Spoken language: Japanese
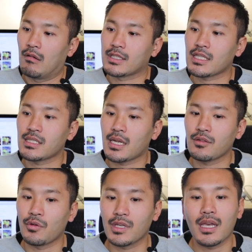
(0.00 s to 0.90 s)
私なり
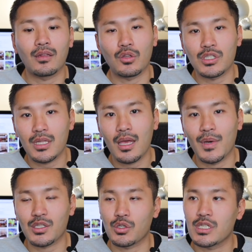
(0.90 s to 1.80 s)
の意見として、
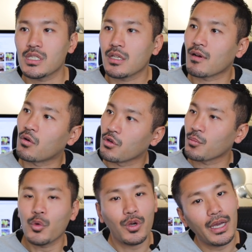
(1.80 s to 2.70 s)
まあ、初心者にはこうい
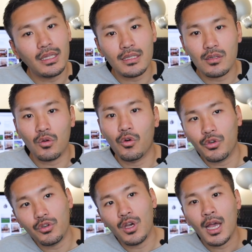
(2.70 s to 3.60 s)
うものがいいですよこ
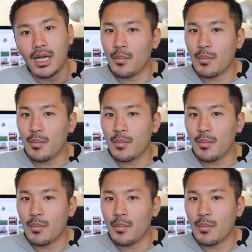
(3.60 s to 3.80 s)
ういう